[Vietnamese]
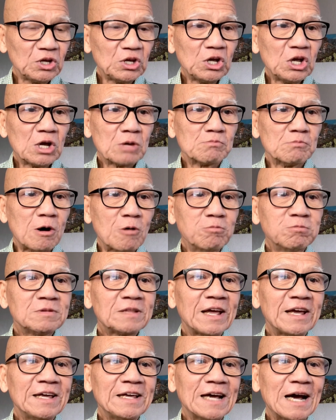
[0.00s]
bỗng
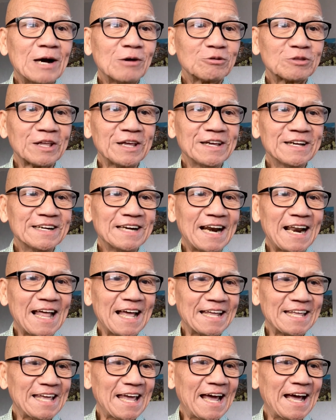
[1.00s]
thấy áo tiên là
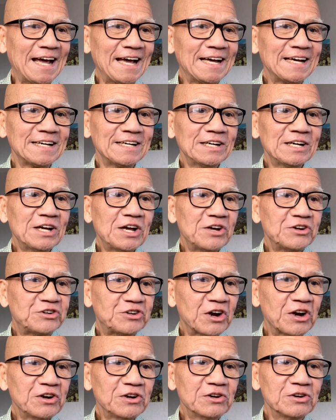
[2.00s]
giả
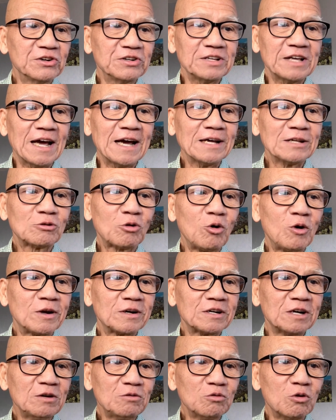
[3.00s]
trên đường giải thoát
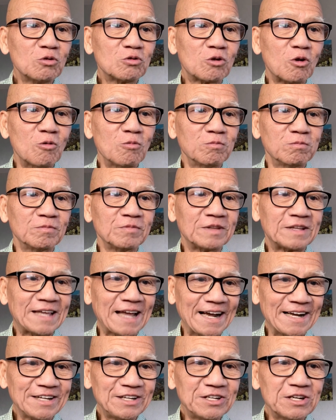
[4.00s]
đến vô cùng
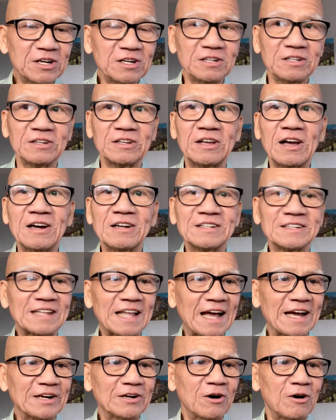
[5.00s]
chẳng dừng chân
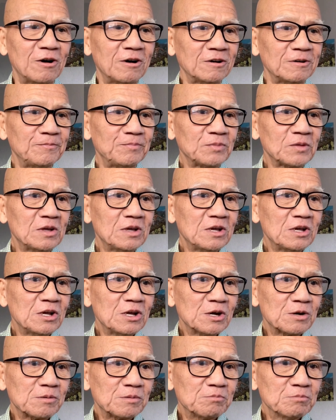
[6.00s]
tại đó
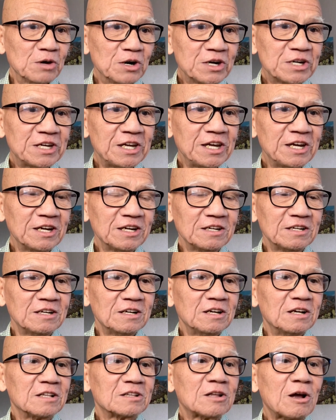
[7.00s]
bữa kia
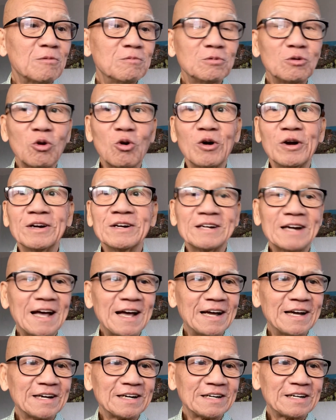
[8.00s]
thông luận
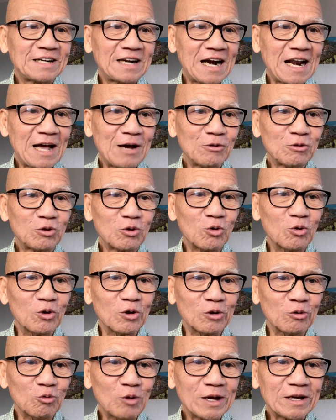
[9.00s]
đang lau chùi
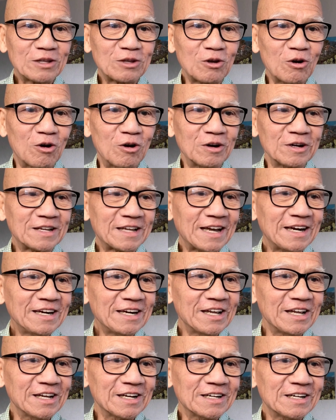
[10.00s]
quét dọn chánh
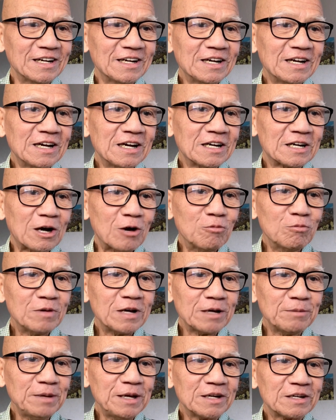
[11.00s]
điện không
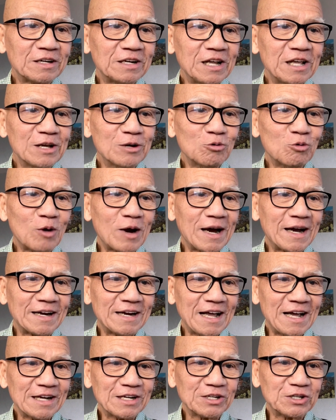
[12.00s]
hay biết liên qua
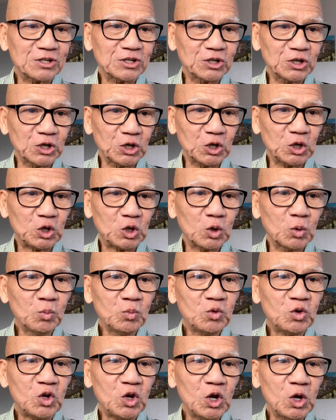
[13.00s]
đang cười
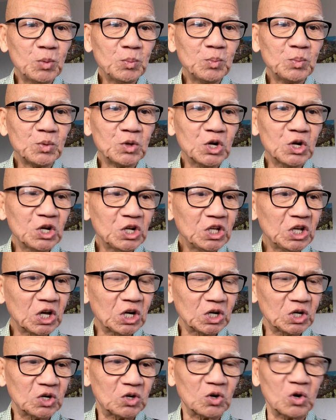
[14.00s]
chúm chím đứng
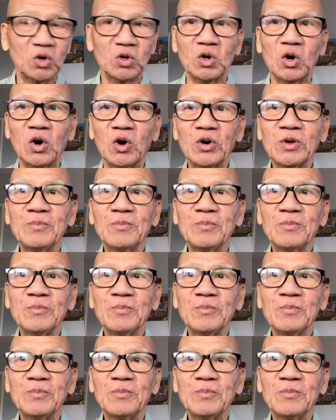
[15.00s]
nhìn rồi nói